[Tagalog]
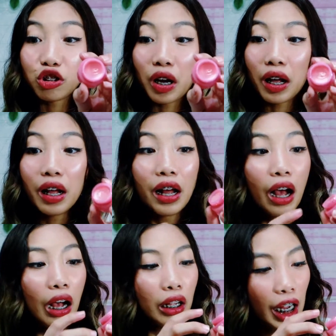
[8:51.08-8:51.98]
siya.
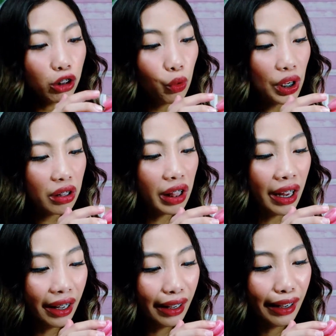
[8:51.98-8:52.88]
Ito
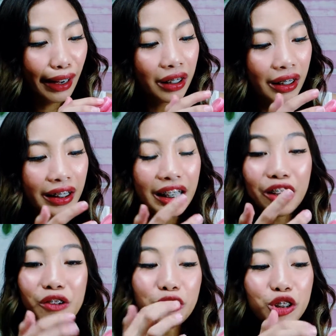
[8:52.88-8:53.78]
hindi.
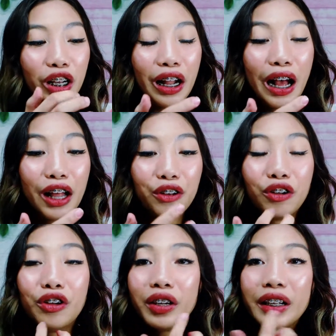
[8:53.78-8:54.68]
Ginanong ko siya ng
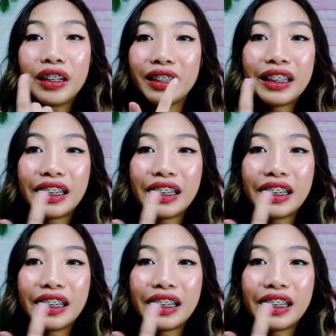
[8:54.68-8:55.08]
ano, eh,